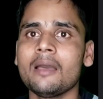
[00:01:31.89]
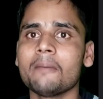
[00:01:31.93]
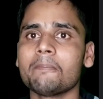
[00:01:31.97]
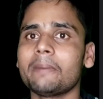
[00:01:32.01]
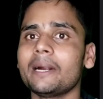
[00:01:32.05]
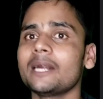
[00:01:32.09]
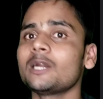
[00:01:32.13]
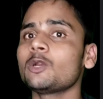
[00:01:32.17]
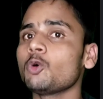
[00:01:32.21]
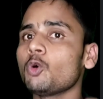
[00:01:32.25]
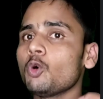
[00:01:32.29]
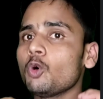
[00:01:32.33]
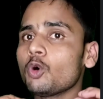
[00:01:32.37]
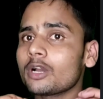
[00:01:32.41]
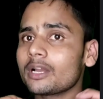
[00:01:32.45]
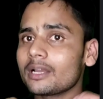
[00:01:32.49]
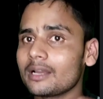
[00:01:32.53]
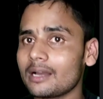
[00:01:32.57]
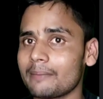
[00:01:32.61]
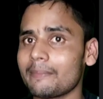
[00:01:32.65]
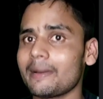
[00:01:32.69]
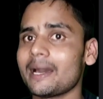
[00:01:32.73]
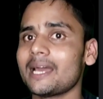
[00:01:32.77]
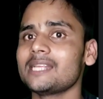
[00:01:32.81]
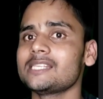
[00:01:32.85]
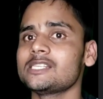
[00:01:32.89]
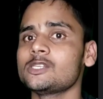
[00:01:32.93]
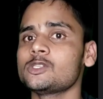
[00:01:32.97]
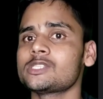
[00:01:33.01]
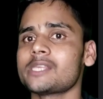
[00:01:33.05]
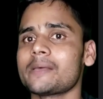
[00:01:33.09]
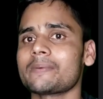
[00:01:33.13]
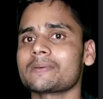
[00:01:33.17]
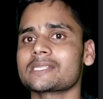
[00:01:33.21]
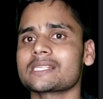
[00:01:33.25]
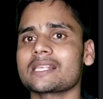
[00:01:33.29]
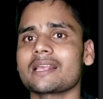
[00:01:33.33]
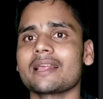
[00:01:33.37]
बट वो हमारे जो
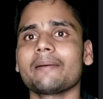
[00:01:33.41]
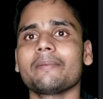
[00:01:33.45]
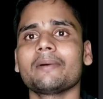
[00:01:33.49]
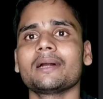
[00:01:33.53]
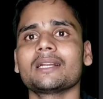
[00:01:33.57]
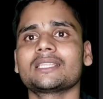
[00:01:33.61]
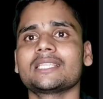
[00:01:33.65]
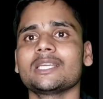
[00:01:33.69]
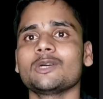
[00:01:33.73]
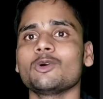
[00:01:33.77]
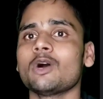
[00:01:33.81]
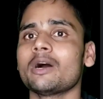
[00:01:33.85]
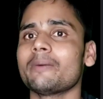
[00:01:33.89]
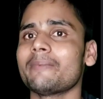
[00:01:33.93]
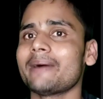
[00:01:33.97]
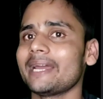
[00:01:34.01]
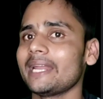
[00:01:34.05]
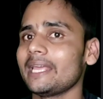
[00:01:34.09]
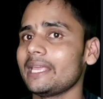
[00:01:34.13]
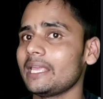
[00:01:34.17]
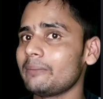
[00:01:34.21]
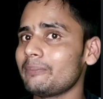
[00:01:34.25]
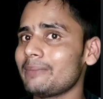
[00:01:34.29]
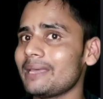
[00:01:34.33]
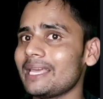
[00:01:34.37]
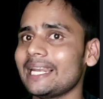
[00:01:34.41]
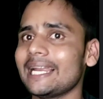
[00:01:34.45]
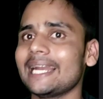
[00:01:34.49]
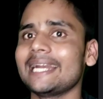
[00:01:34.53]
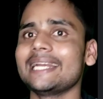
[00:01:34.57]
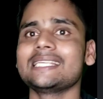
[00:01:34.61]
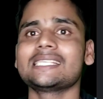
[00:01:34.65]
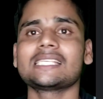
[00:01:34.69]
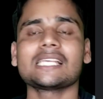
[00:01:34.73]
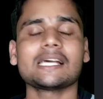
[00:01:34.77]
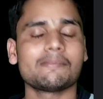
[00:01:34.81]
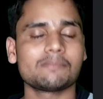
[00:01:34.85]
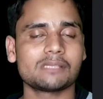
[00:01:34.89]
सब्सक्राइबर थे वो हमारे ईमेल
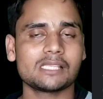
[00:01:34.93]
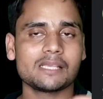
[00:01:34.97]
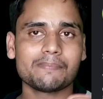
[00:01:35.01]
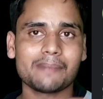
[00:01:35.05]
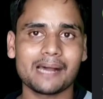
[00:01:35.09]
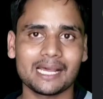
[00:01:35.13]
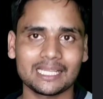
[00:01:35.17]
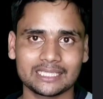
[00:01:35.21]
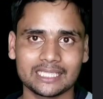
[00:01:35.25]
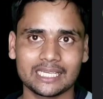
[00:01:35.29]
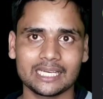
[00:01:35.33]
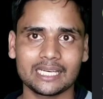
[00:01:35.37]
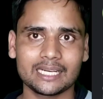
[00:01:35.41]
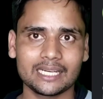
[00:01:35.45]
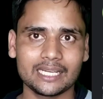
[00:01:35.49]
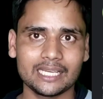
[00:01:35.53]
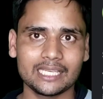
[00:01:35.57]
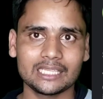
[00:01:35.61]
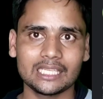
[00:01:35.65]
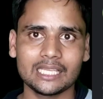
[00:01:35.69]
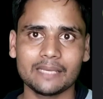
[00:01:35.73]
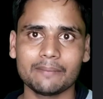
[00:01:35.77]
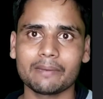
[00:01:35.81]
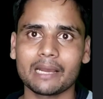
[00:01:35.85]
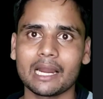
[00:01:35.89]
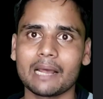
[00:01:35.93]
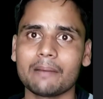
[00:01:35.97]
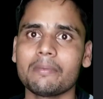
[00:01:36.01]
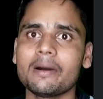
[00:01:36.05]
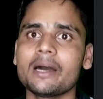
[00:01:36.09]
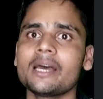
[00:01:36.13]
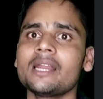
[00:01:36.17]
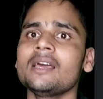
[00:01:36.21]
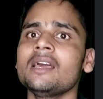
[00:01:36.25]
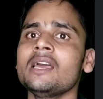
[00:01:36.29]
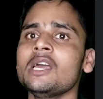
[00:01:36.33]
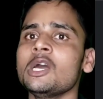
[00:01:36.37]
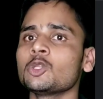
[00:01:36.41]
आईडी से हमसे बात कर रहे थे
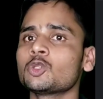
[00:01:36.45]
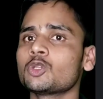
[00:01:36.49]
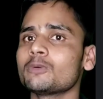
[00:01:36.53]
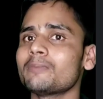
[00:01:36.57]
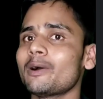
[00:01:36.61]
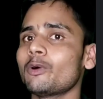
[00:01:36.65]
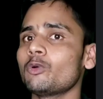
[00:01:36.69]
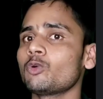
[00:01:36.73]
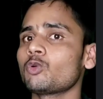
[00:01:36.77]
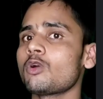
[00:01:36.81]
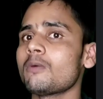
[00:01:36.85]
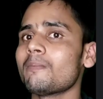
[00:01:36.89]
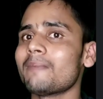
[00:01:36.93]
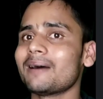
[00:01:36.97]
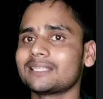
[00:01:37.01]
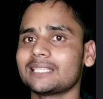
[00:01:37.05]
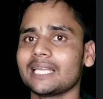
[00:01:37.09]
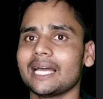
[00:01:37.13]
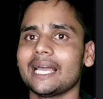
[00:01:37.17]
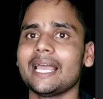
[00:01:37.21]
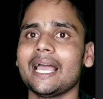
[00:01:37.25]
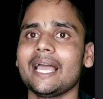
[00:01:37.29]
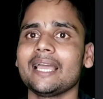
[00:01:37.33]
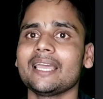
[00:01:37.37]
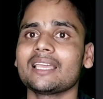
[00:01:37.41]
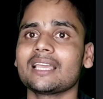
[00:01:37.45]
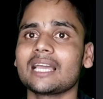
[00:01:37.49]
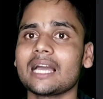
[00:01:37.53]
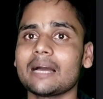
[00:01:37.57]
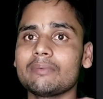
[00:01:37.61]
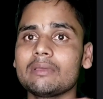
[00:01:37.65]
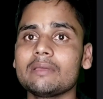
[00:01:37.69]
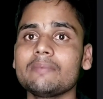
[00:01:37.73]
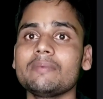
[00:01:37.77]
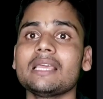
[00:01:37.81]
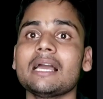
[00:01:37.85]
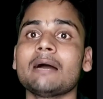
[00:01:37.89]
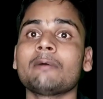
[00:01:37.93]
बराबर तो मैं उनको बताया कि
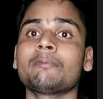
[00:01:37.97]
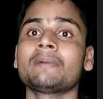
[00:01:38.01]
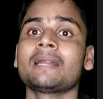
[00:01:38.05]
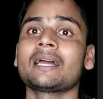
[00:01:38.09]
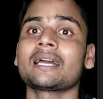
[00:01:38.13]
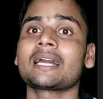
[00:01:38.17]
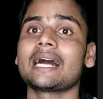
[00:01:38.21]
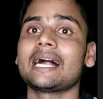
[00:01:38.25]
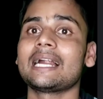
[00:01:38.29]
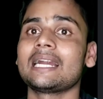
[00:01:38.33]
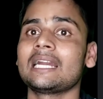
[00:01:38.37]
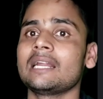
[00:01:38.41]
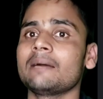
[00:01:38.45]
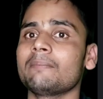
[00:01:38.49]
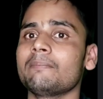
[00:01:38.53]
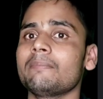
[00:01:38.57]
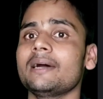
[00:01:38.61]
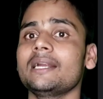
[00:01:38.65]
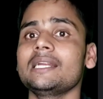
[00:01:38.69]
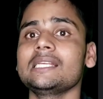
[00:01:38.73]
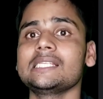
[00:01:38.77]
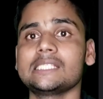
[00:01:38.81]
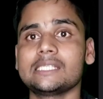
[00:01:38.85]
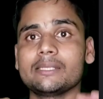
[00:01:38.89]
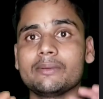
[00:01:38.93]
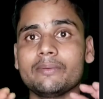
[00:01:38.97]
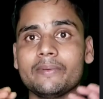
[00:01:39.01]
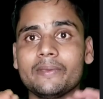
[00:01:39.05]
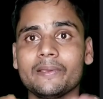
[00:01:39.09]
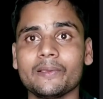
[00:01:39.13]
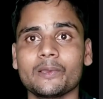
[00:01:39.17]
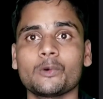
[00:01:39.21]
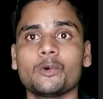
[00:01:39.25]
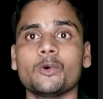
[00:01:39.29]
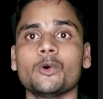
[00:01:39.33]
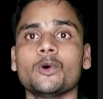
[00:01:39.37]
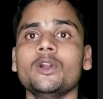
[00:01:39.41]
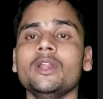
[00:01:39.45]
कभी भी अपना कार्ड नंबर सीवी
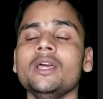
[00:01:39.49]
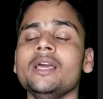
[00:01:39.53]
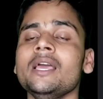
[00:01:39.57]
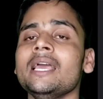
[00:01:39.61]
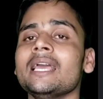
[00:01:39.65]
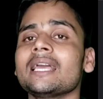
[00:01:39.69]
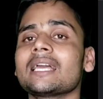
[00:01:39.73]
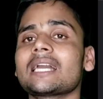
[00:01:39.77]
कोड